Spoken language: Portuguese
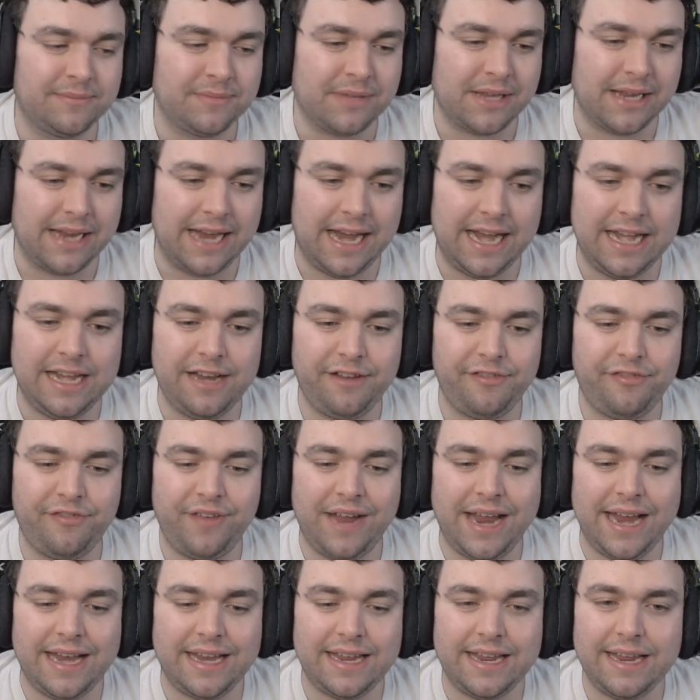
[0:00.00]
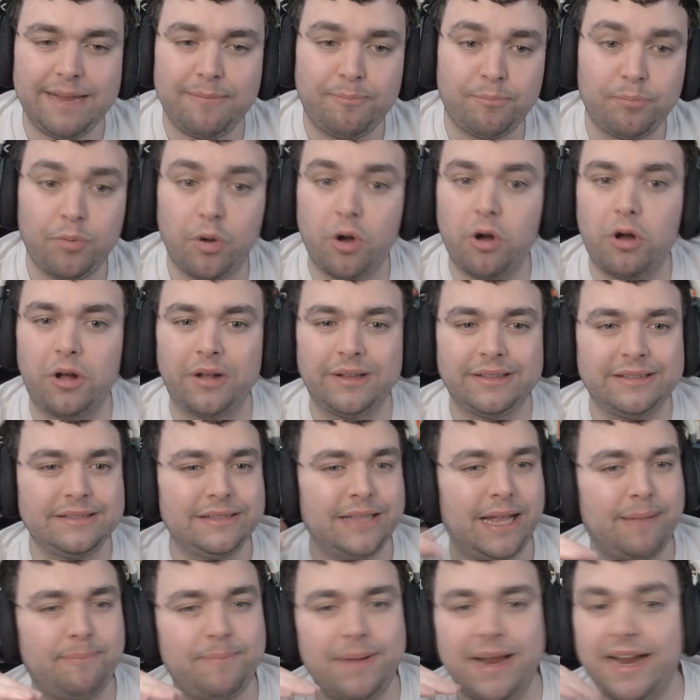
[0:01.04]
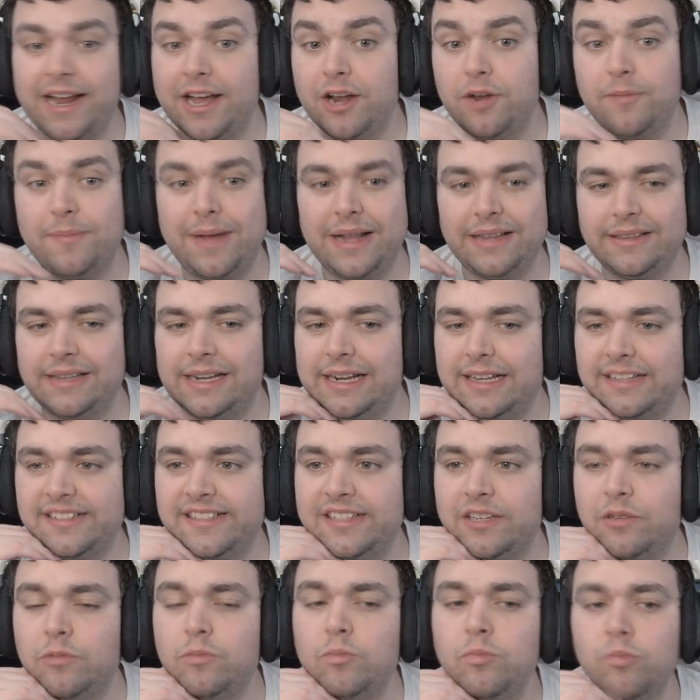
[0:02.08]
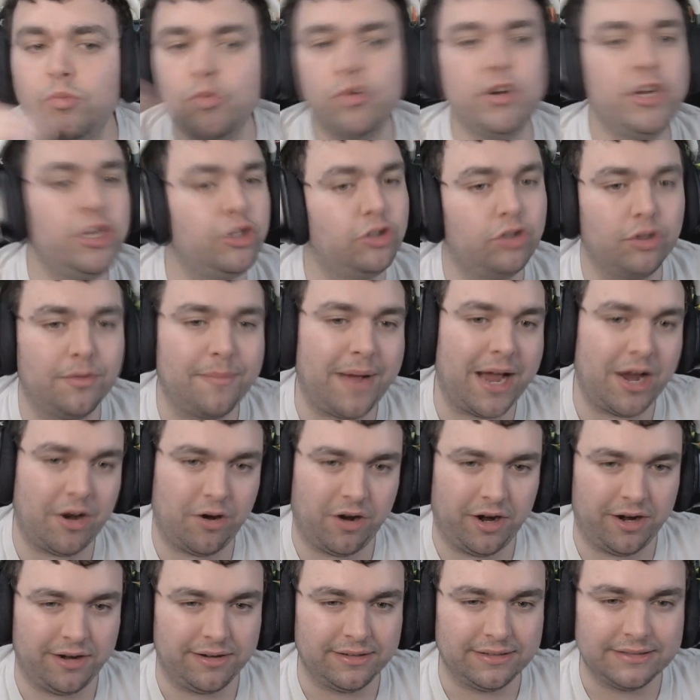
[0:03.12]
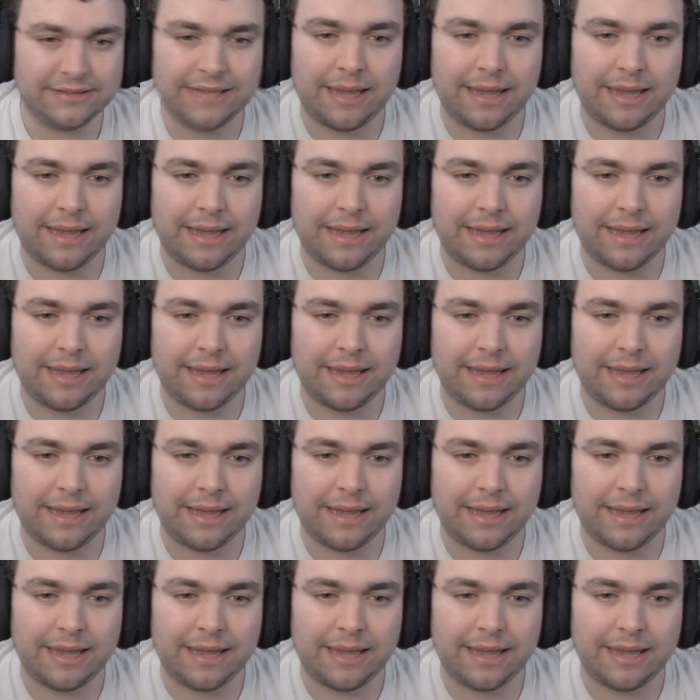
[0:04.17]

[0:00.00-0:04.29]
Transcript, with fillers: ele vê que, pô, tá pegando uma atração muito maior.